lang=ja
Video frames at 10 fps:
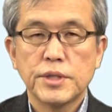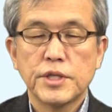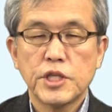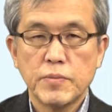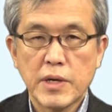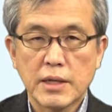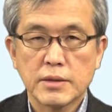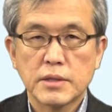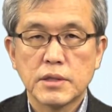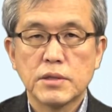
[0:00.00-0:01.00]
2番
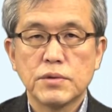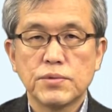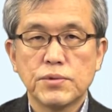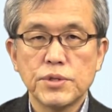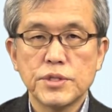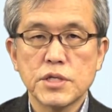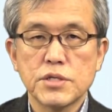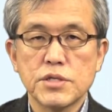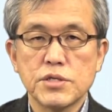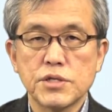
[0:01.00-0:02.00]
副施設
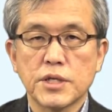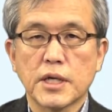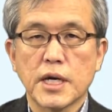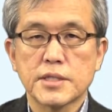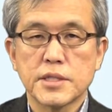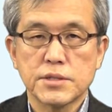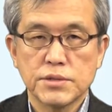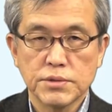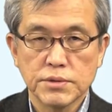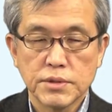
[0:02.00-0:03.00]
について概説
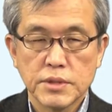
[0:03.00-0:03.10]
する